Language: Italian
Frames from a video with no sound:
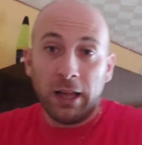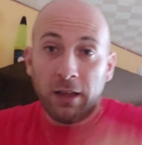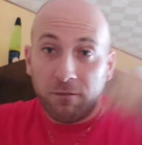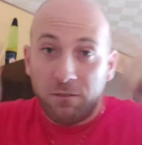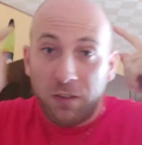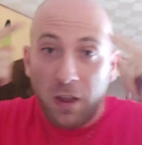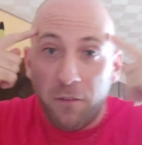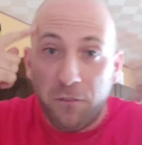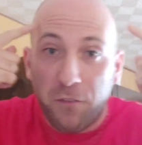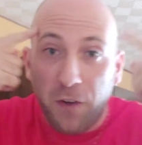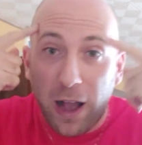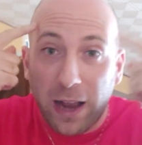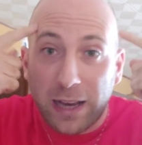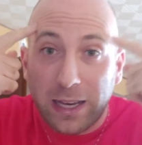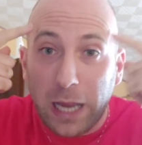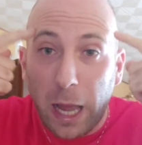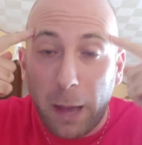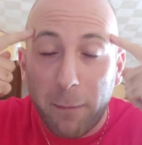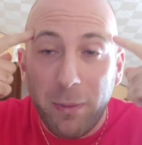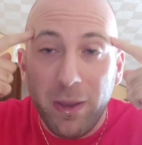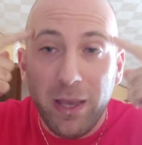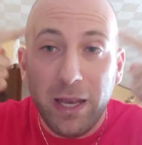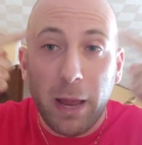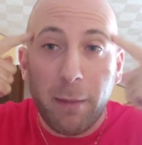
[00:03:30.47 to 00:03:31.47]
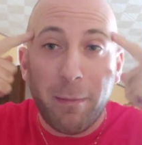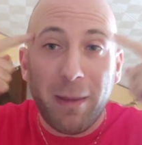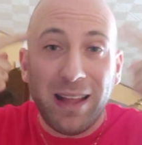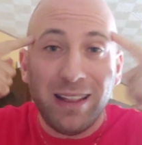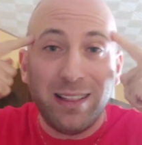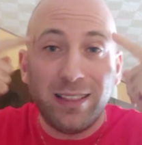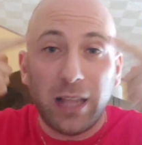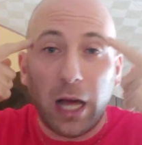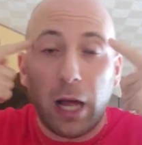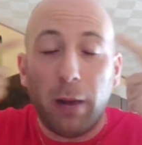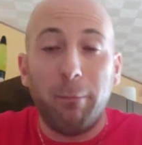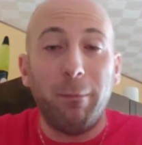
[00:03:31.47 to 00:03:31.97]
vi fa capire
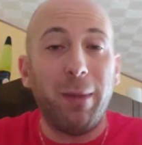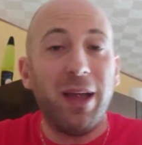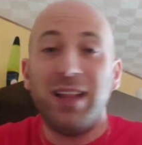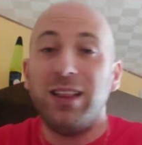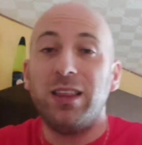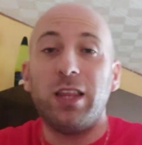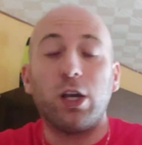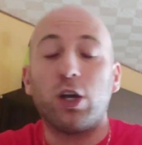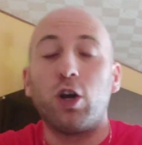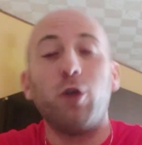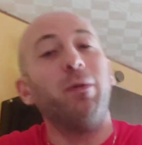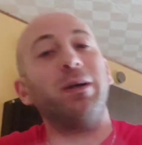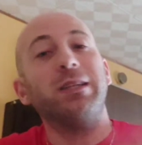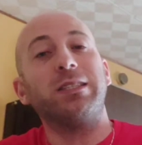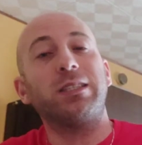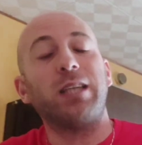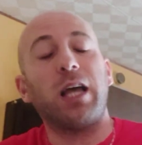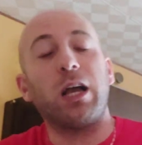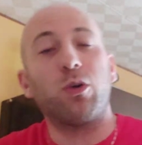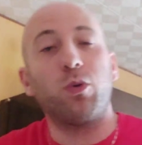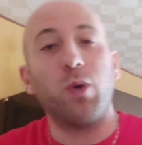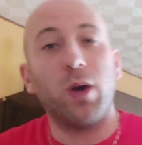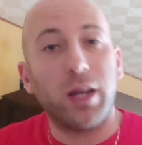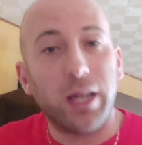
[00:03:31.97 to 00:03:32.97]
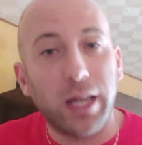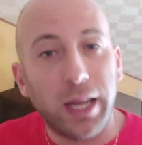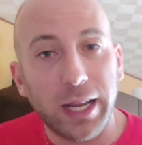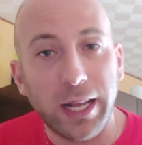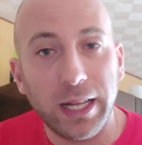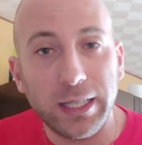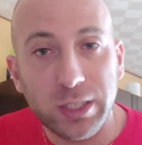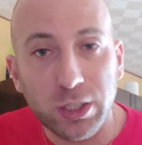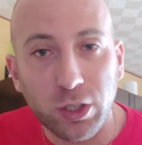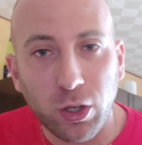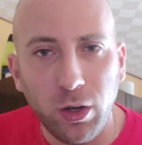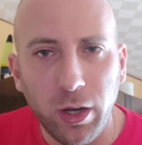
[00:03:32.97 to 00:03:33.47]
mentalmente come sta quel
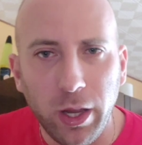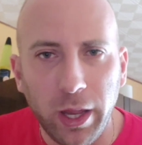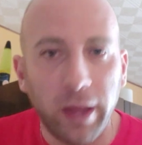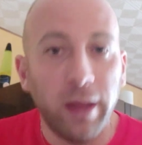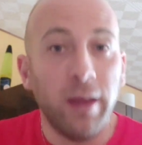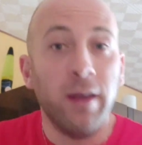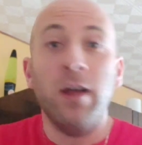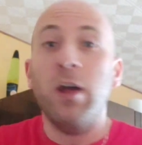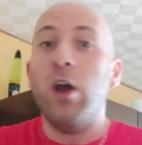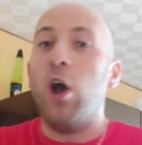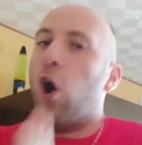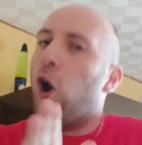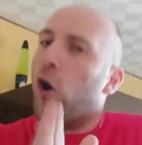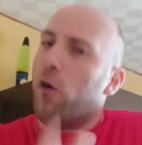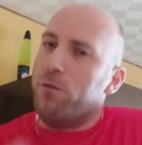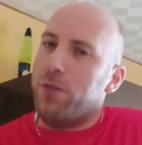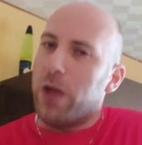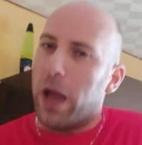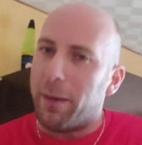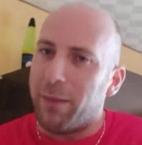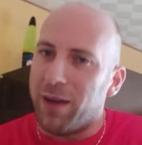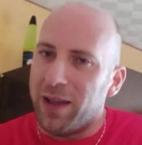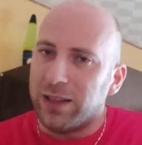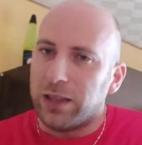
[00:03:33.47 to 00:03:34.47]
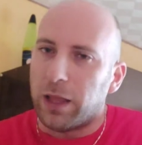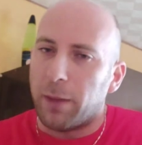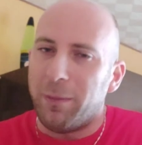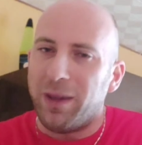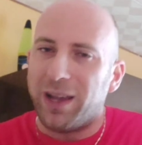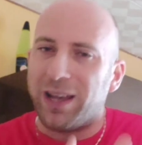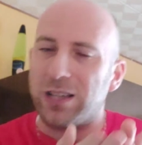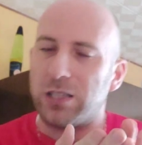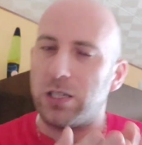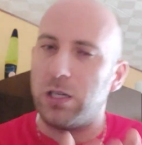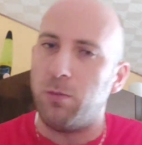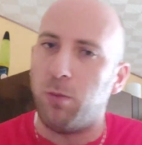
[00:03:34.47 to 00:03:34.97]
ragazzo lì ovviamente
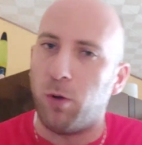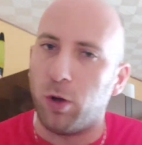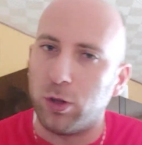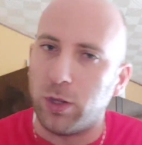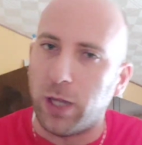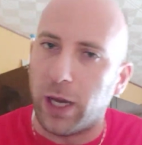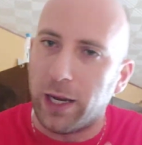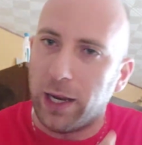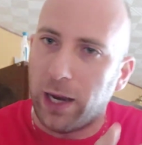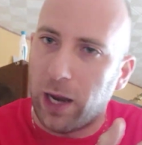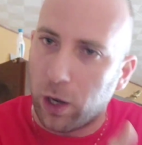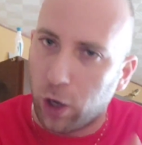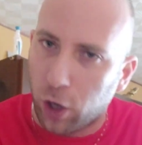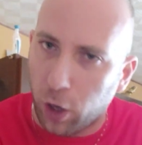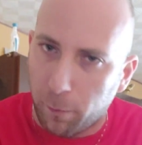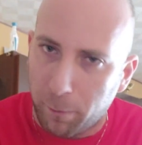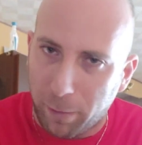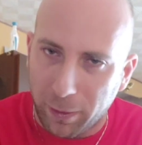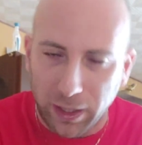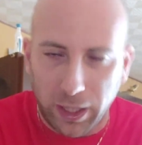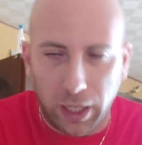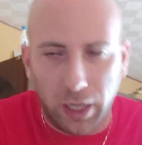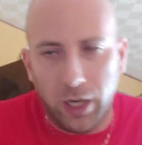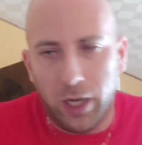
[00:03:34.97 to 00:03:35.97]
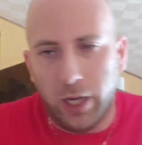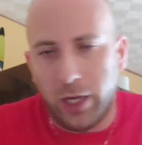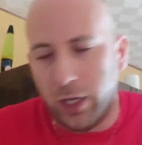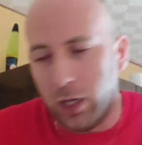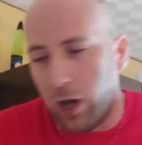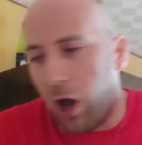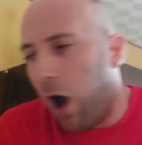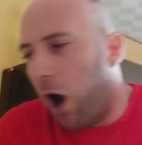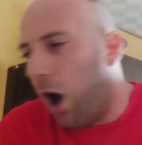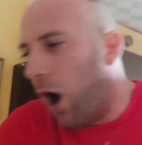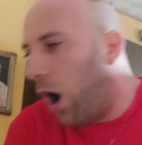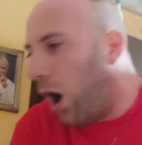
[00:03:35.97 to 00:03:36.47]
mica si può dare la colpa da lei
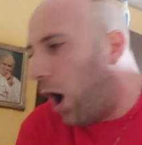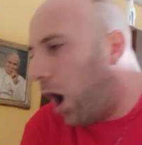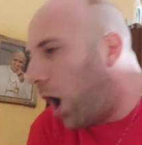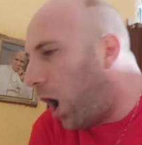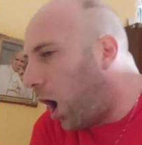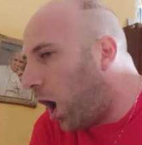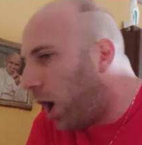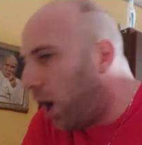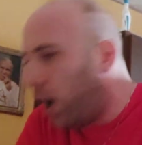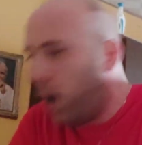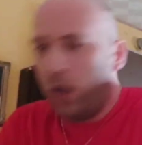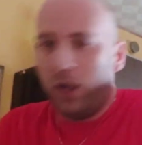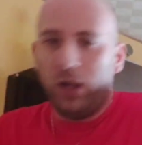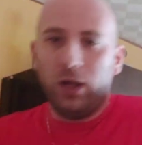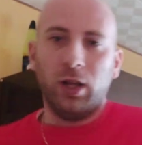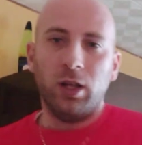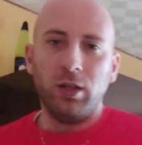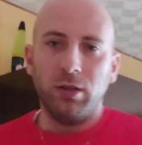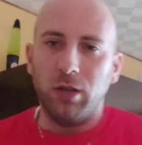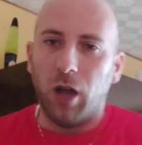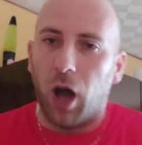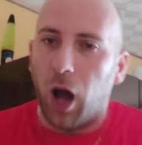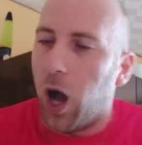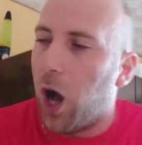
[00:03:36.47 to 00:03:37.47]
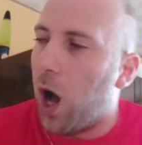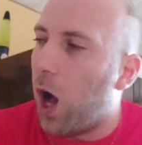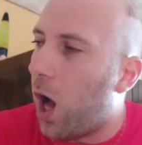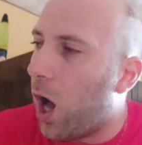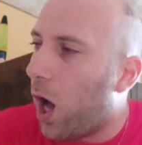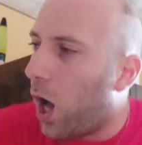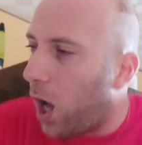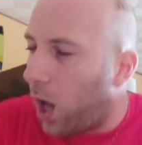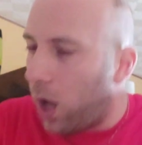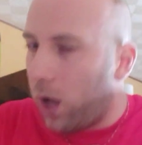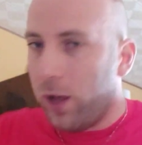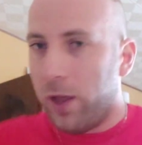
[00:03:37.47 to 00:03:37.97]
no
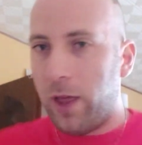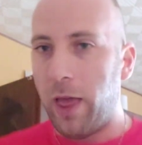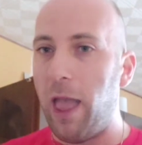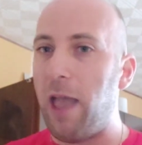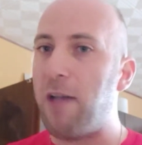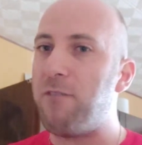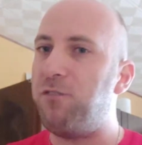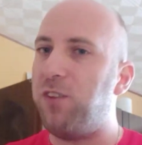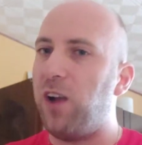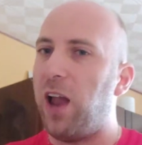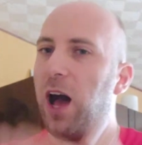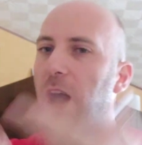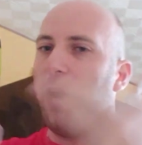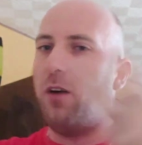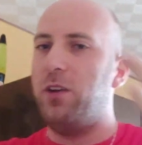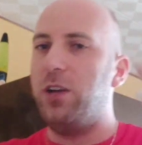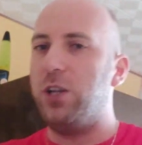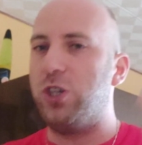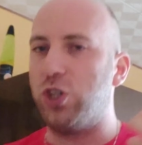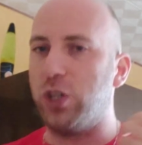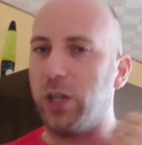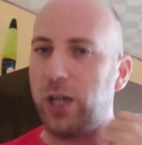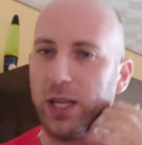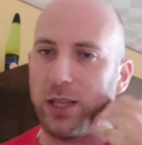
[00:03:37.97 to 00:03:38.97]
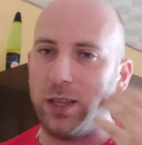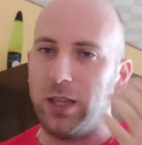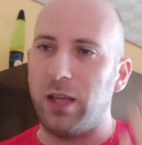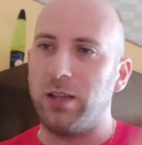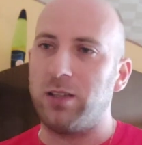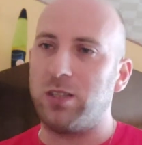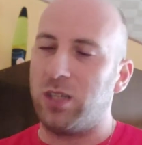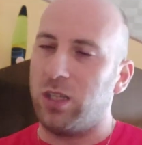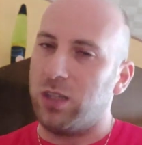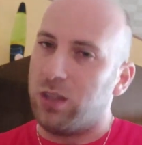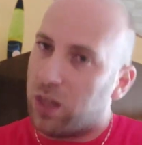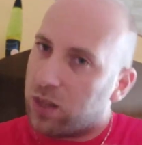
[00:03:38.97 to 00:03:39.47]
No, è Vlaovic che
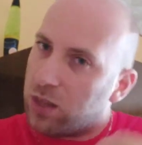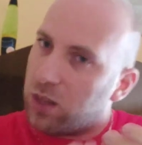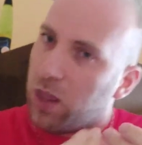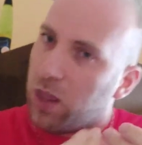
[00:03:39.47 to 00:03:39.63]
de-